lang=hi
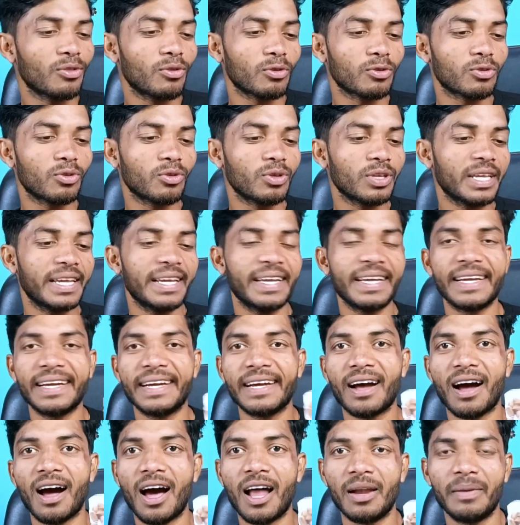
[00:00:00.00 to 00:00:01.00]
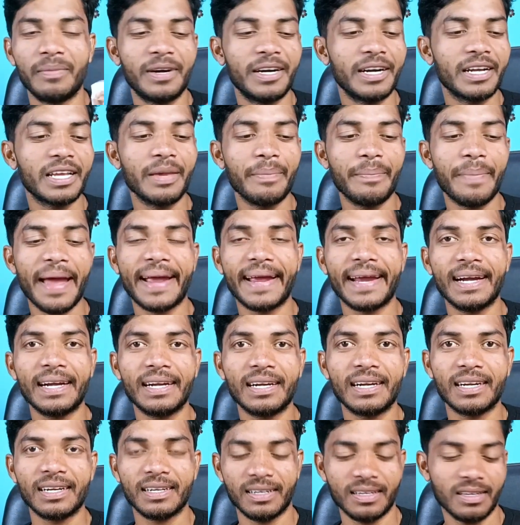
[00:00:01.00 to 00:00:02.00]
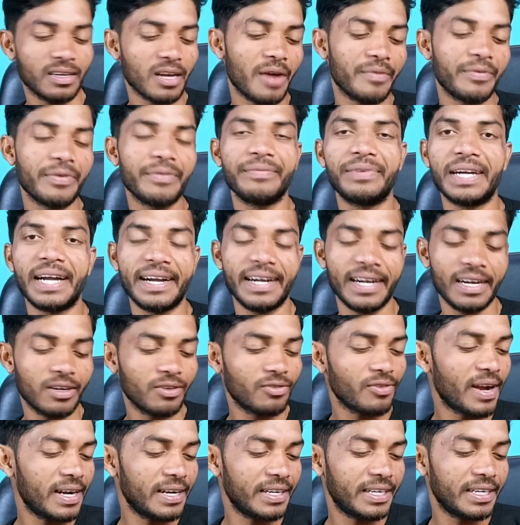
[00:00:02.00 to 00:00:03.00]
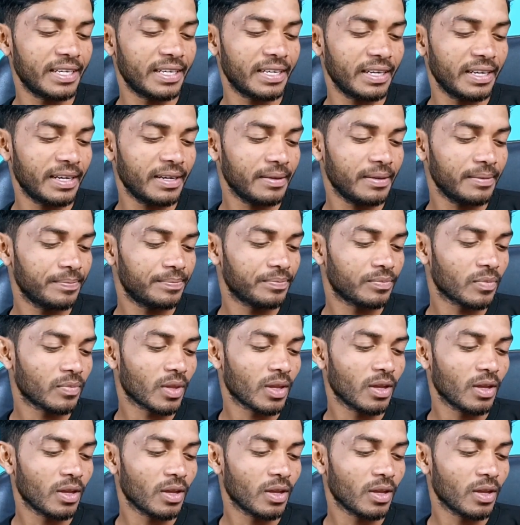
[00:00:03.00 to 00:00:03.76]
दोस्तों ये आलमंड की पैकेट काफ़ी ब्रांडेड क्वालिटी की है